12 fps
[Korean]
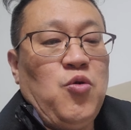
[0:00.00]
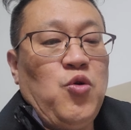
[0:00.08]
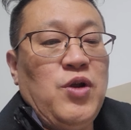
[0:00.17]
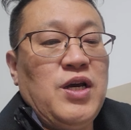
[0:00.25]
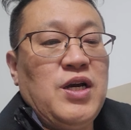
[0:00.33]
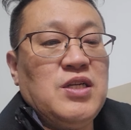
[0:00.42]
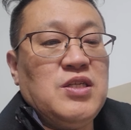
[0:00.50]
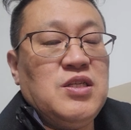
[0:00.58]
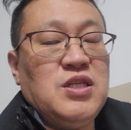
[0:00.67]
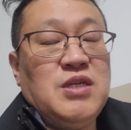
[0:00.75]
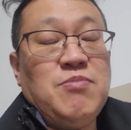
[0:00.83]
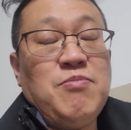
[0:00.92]

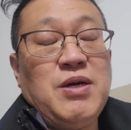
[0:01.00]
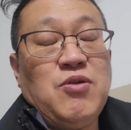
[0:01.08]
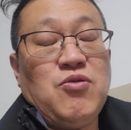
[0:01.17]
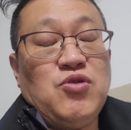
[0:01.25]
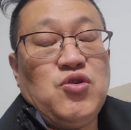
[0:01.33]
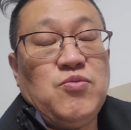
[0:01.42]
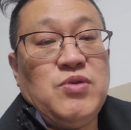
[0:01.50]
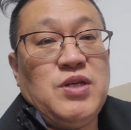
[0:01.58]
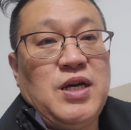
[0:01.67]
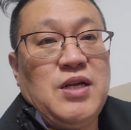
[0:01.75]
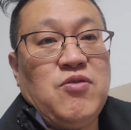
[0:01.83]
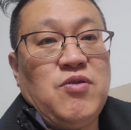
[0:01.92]
올해까지는 10만원은
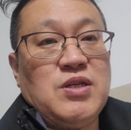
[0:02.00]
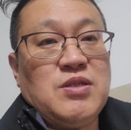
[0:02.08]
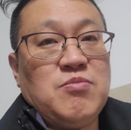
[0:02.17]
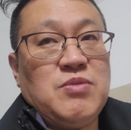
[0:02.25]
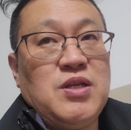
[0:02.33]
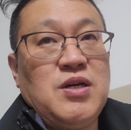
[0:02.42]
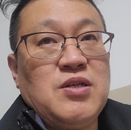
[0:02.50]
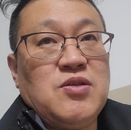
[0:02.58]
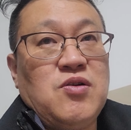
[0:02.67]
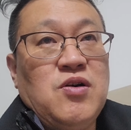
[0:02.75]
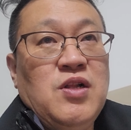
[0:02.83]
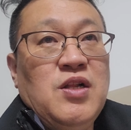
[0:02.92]
충분히 갈 것 같습니다.
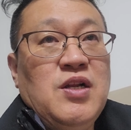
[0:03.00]
그래서,